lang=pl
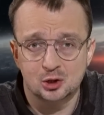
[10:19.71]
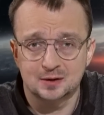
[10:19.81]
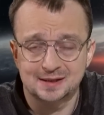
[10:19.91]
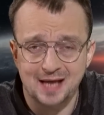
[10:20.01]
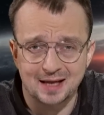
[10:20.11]

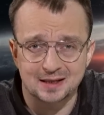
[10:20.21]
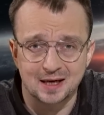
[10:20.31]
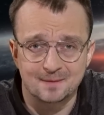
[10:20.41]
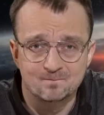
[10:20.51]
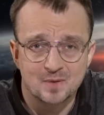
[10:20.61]

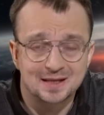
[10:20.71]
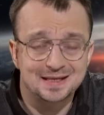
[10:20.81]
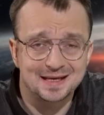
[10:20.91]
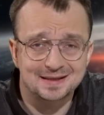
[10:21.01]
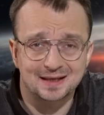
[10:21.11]
Rosjanie
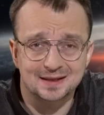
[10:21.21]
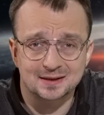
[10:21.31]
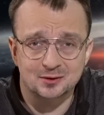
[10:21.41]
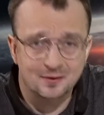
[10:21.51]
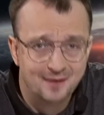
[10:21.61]
nie
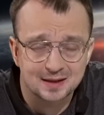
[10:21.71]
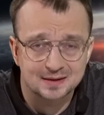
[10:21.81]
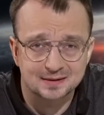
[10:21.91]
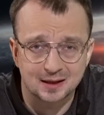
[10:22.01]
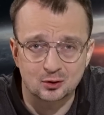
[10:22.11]

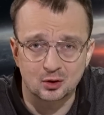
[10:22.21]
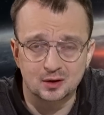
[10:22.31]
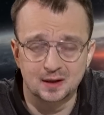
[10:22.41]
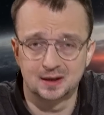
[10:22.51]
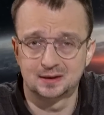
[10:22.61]
zrezygnowali z tego
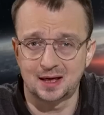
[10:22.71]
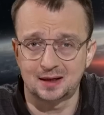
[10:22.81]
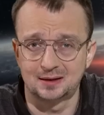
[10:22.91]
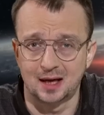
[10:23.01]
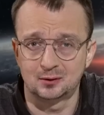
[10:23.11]
e,
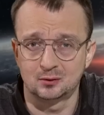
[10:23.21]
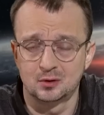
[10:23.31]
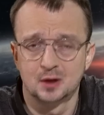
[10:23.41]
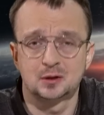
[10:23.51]
traktatu.